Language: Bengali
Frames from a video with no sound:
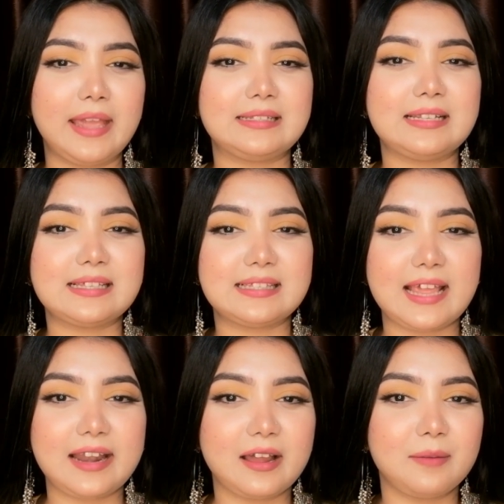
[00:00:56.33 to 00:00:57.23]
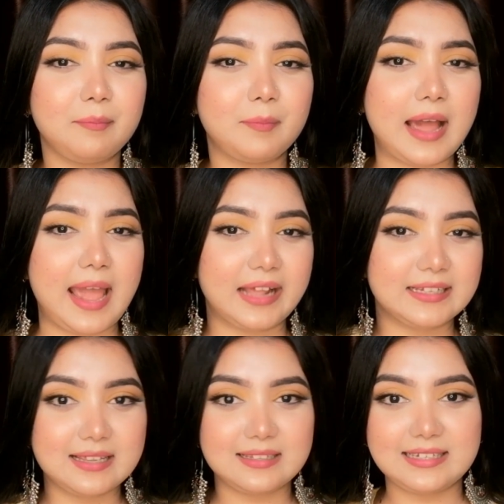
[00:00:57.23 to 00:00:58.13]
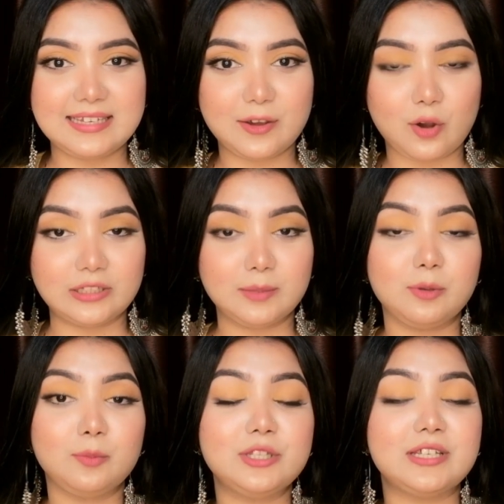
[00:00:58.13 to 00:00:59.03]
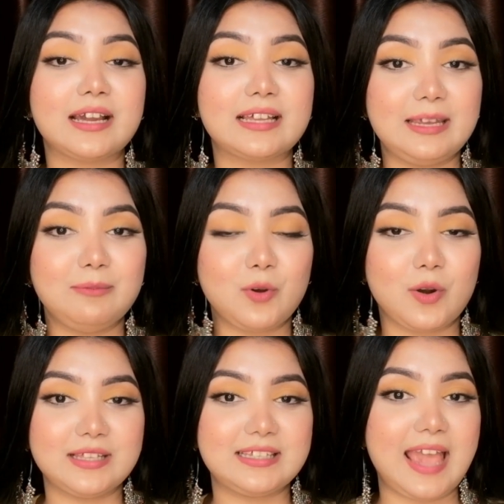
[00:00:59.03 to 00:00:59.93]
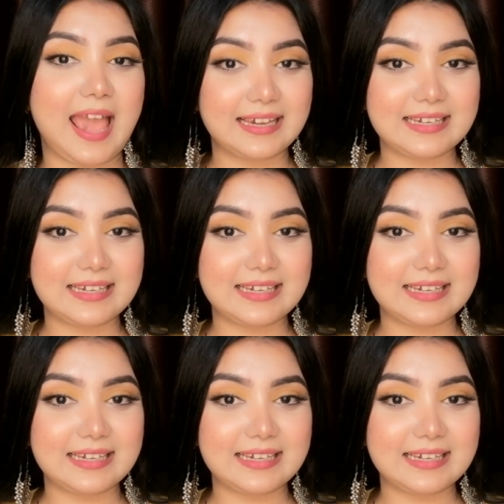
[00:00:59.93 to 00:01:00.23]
একটি সেরাম বা অ্যাসেন্স নিয়ে কথা বলবো যা ক্লেম করে যে একই